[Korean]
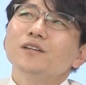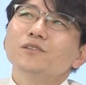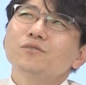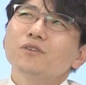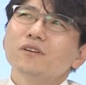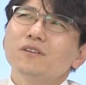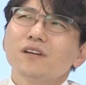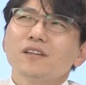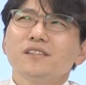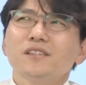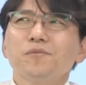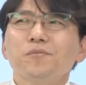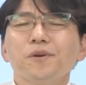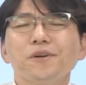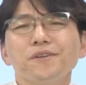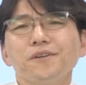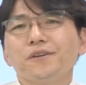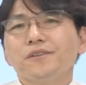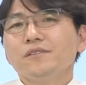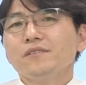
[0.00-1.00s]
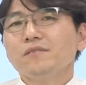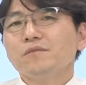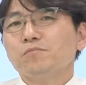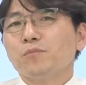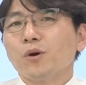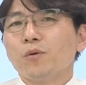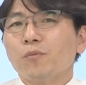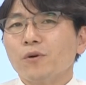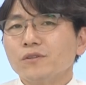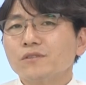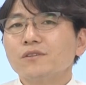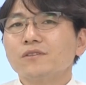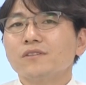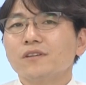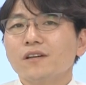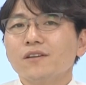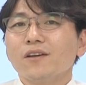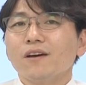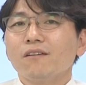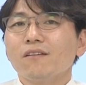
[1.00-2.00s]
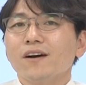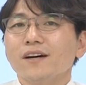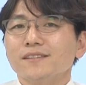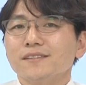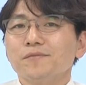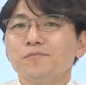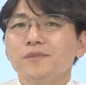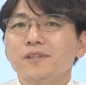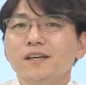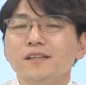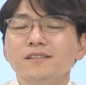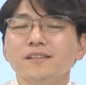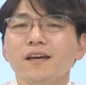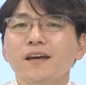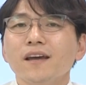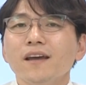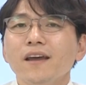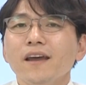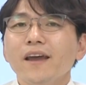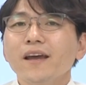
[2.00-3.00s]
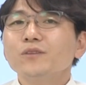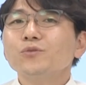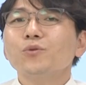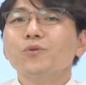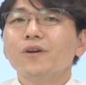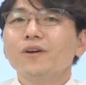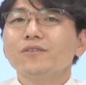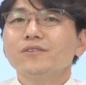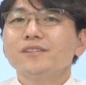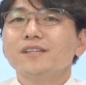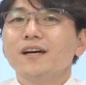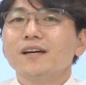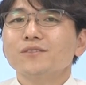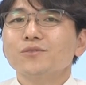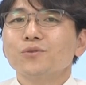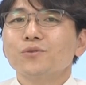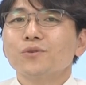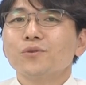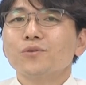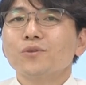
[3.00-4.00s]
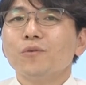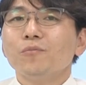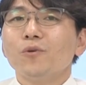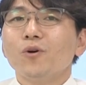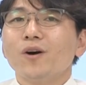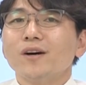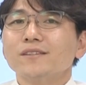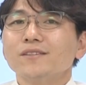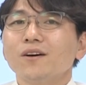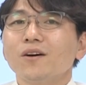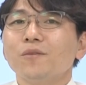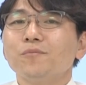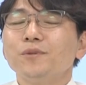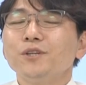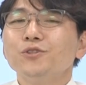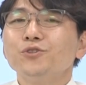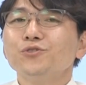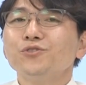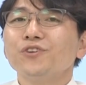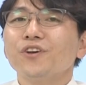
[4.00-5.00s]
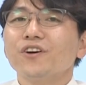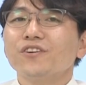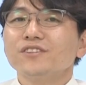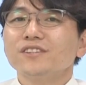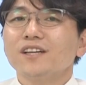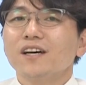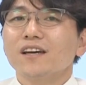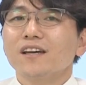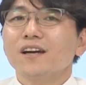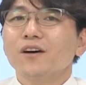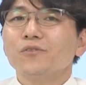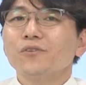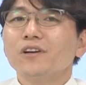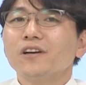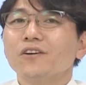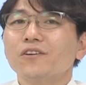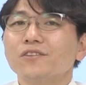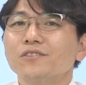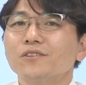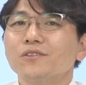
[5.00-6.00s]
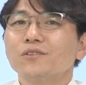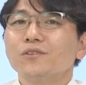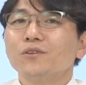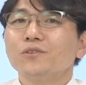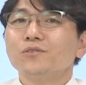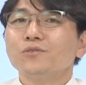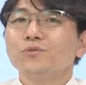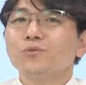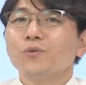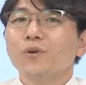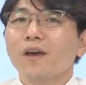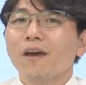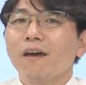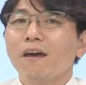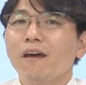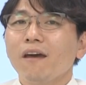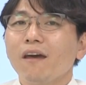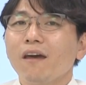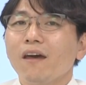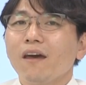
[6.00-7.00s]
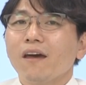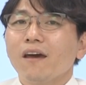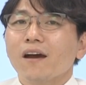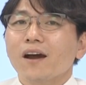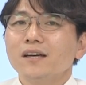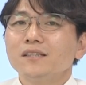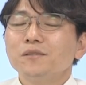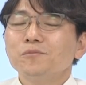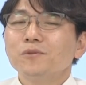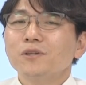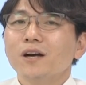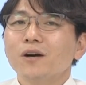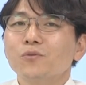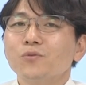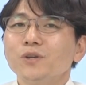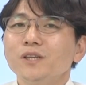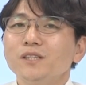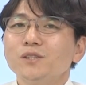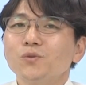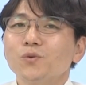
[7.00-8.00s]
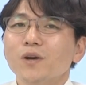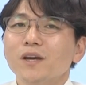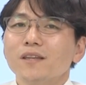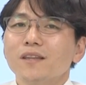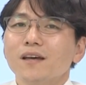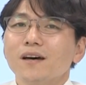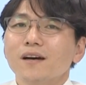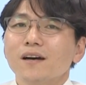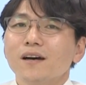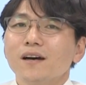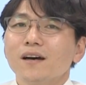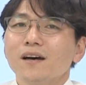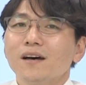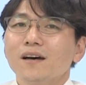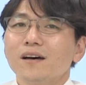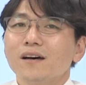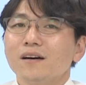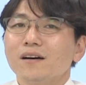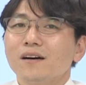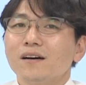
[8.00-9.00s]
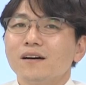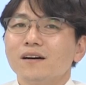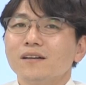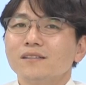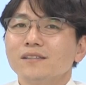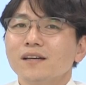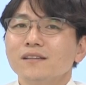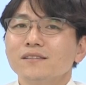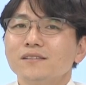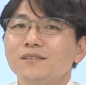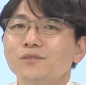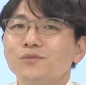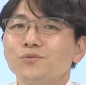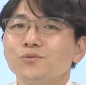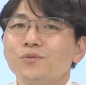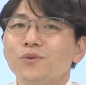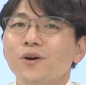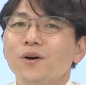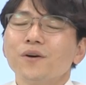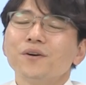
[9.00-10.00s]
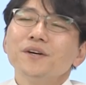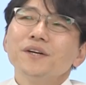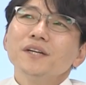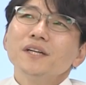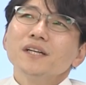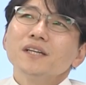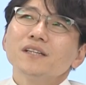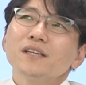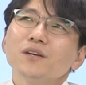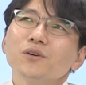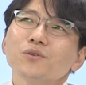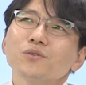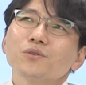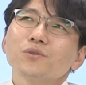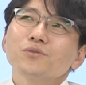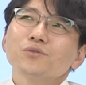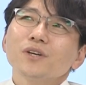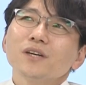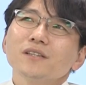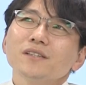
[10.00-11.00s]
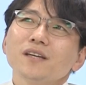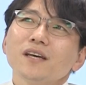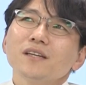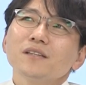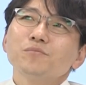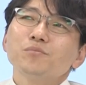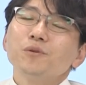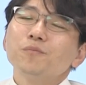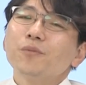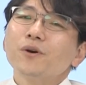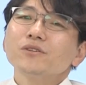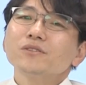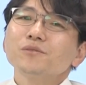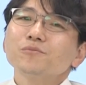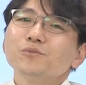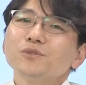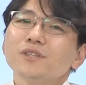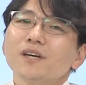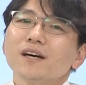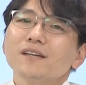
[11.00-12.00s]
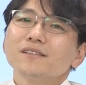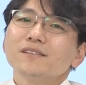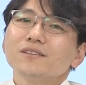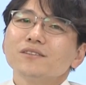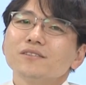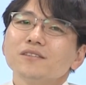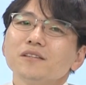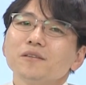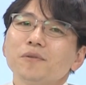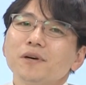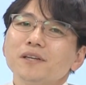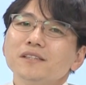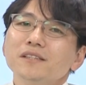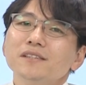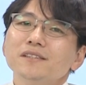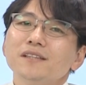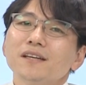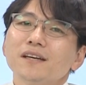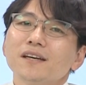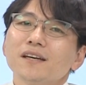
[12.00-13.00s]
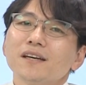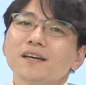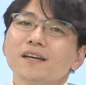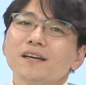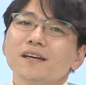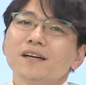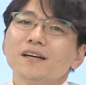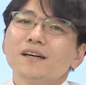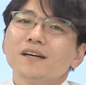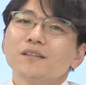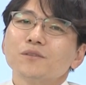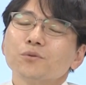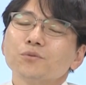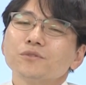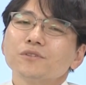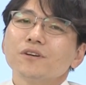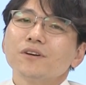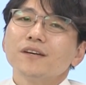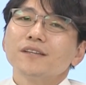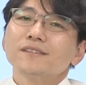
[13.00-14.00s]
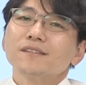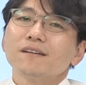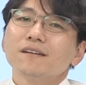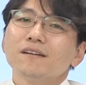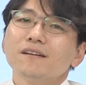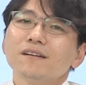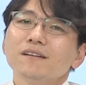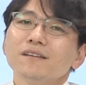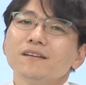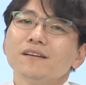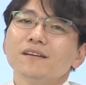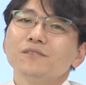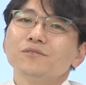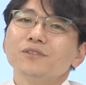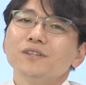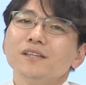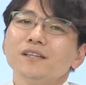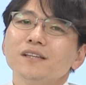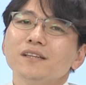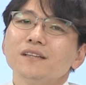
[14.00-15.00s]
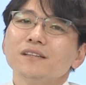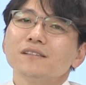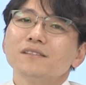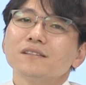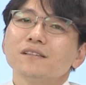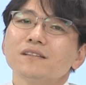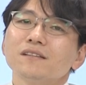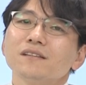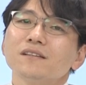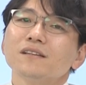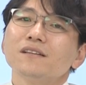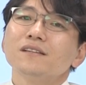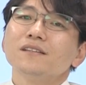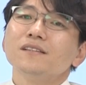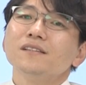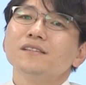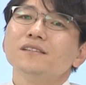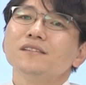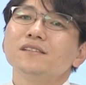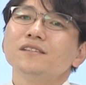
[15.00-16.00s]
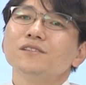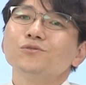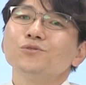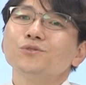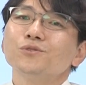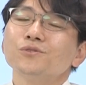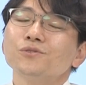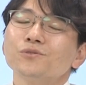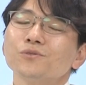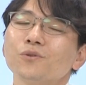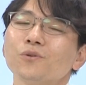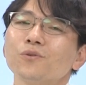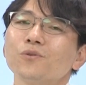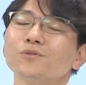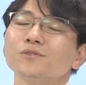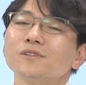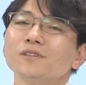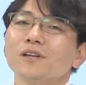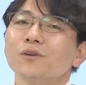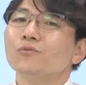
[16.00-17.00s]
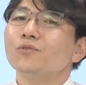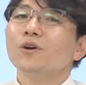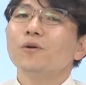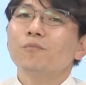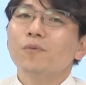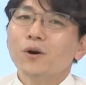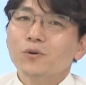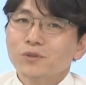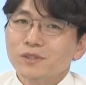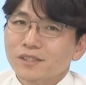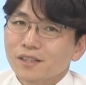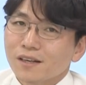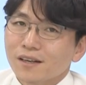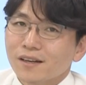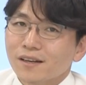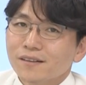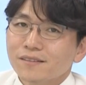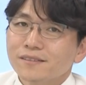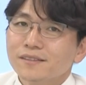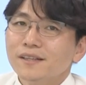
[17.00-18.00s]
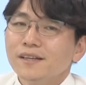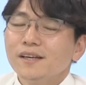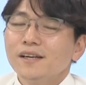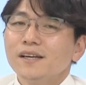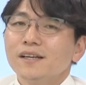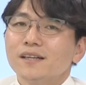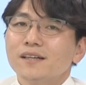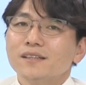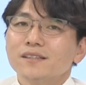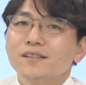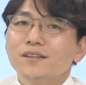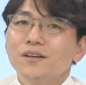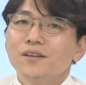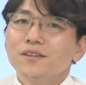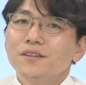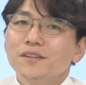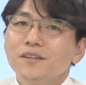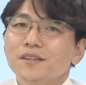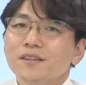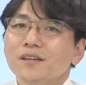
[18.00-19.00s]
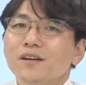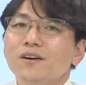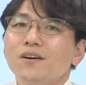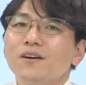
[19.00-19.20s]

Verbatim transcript: 최근에 10여 년 뭐 벌써 그렇게 된 것 같습니다. 이제 행동 경제학 쪽으로 넘어와서 비주류 경제학이라고 일컬어졌던 쪽에 관심을 갖고 이쪽에다가 어, 상들을 주고요. 그리고 또 최근에는 불평등 문제 같은 것들이 많이 이제 어, 도처에서 이 우리 저 이 지구 곳곳을 다 위협하고 있잖아요. 어, 그런